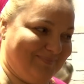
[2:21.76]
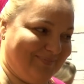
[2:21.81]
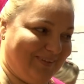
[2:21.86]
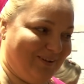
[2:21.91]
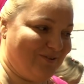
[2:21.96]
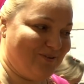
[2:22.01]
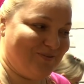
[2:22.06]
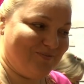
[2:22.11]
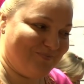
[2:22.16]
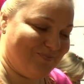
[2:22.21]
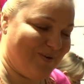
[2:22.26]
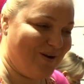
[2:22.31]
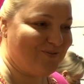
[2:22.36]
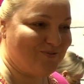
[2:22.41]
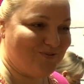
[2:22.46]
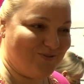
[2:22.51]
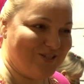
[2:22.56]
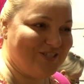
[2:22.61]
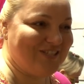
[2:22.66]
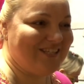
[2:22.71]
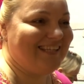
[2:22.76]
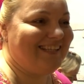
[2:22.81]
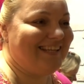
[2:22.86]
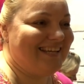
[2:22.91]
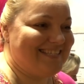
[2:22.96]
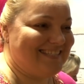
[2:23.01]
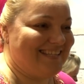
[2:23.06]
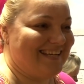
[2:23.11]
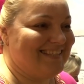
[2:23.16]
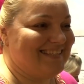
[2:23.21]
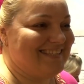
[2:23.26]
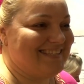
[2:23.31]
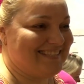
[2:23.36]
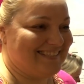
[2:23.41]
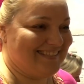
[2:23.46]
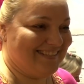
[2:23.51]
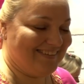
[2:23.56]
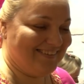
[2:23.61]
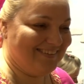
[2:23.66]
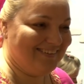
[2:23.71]
такой могучий
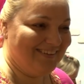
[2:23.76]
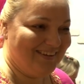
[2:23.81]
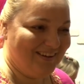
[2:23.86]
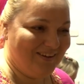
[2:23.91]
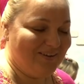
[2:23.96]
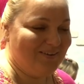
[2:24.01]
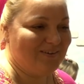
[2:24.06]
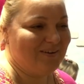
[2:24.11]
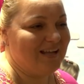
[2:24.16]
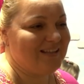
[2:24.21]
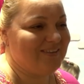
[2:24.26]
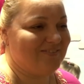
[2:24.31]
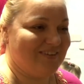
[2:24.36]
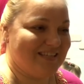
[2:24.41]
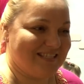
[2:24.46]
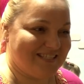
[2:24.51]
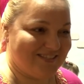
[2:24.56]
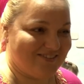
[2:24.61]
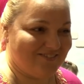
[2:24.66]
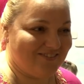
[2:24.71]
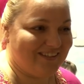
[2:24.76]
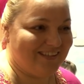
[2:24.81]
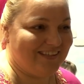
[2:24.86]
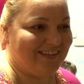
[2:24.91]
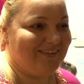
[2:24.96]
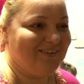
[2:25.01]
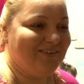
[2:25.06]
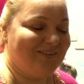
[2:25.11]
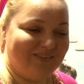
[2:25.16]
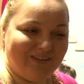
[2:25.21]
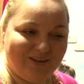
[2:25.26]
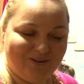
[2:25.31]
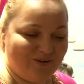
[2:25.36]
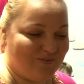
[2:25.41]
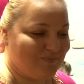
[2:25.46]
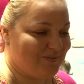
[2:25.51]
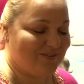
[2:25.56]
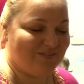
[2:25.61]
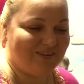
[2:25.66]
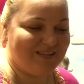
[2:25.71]
достаточно, ответственный. На роль
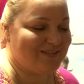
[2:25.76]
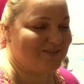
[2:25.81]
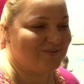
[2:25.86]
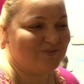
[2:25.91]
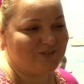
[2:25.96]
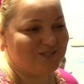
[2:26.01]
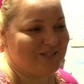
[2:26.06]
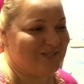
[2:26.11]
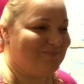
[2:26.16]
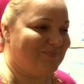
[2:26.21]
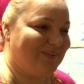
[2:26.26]
медведя очень